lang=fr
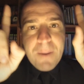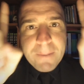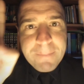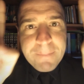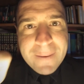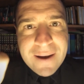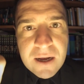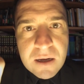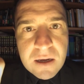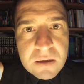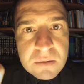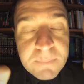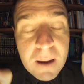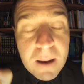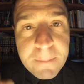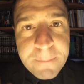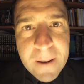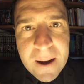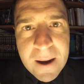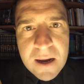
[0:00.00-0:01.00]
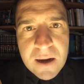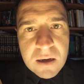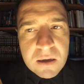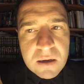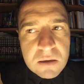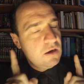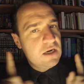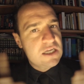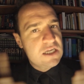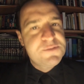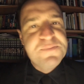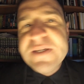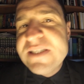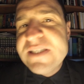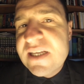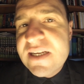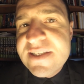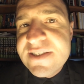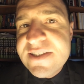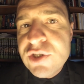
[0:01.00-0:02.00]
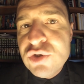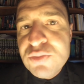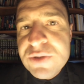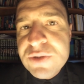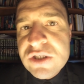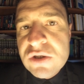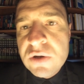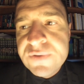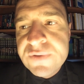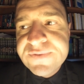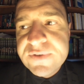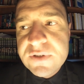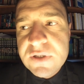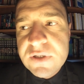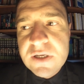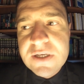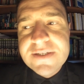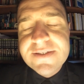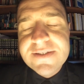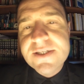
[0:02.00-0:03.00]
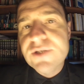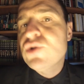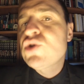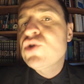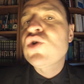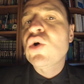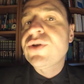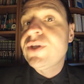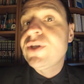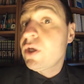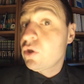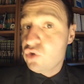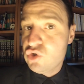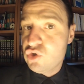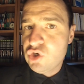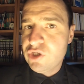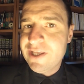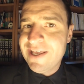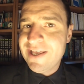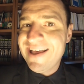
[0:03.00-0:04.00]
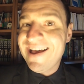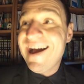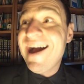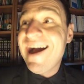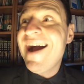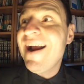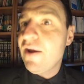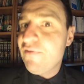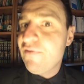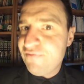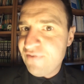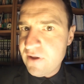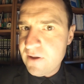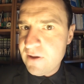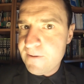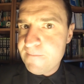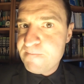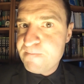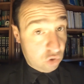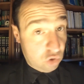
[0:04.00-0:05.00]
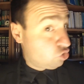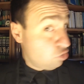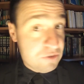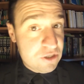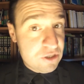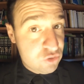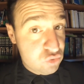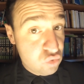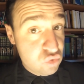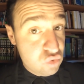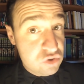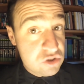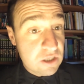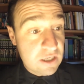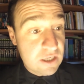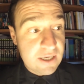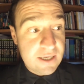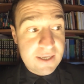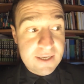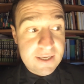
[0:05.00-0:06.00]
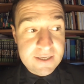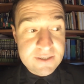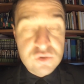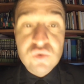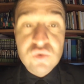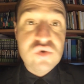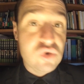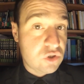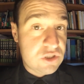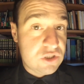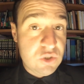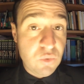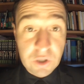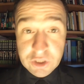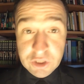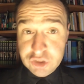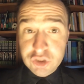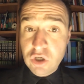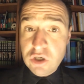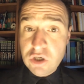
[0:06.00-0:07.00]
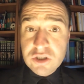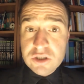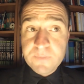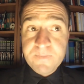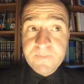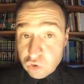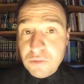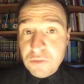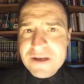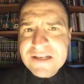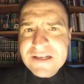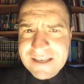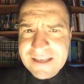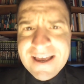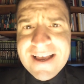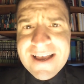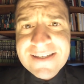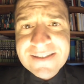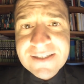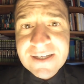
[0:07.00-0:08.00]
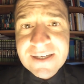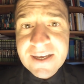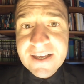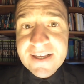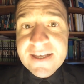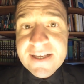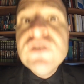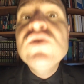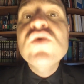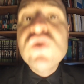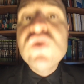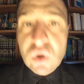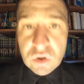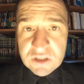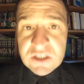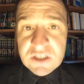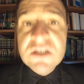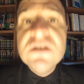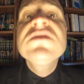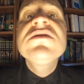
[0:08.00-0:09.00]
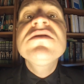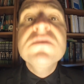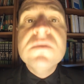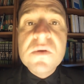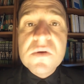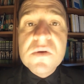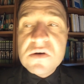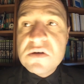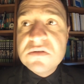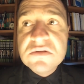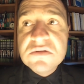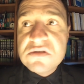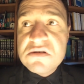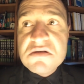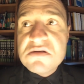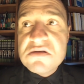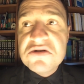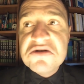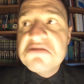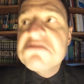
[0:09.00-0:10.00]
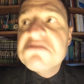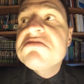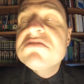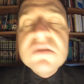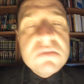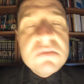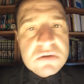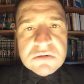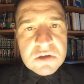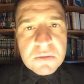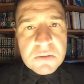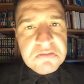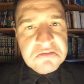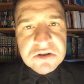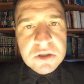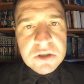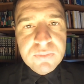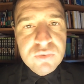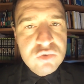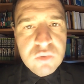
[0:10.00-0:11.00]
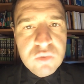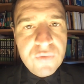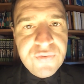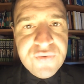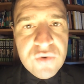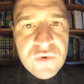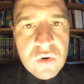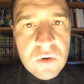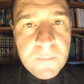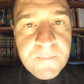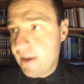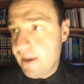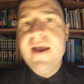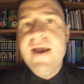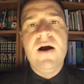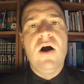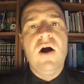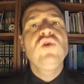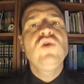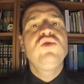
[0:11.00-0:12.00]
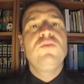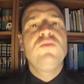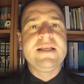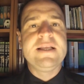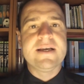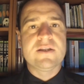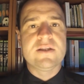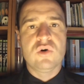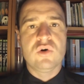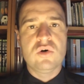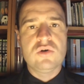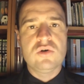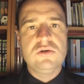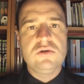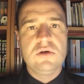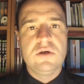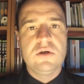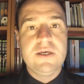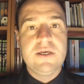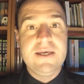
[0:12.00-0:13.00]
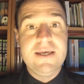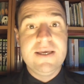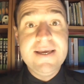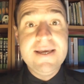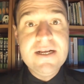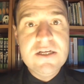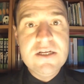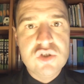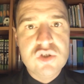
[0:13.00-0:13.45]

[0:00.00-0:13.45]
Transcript: pars pas, pars pas La spécialité d'Ubisoft, c'est de sortir le Joker à la fin. En 2012, ils ont sorti Watch Dogs. En 2013, ils ont sorti. Euh, je, sais plus, je m'en fous. Et en 2014, ils